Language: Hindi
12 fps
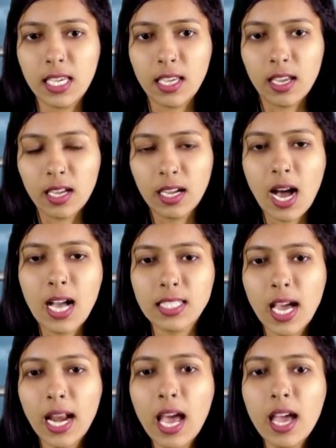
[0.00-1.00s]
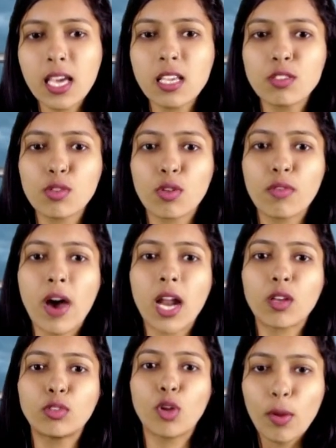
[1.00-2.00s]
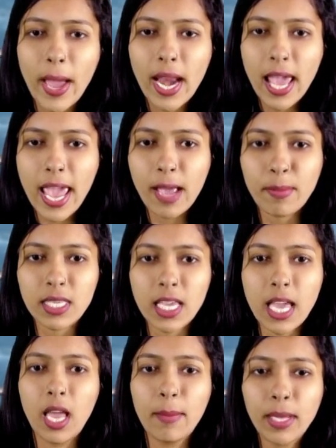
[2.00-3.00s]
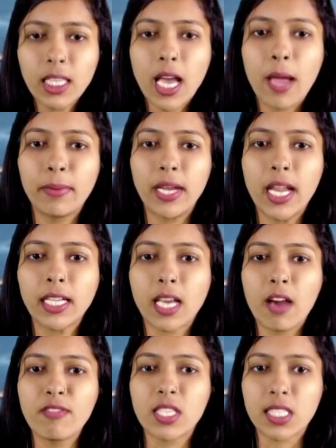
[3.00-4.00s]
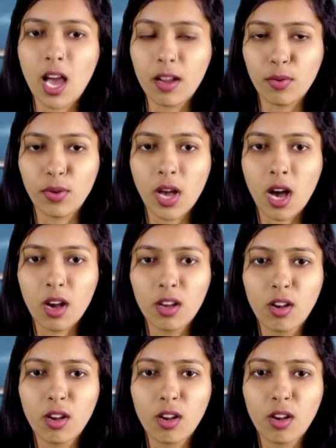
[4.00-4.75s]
की है कहा जा रहा है कि शुक्रवार को दोपहर एक बजे हेमंत कैबिनेट का विस्तार होगा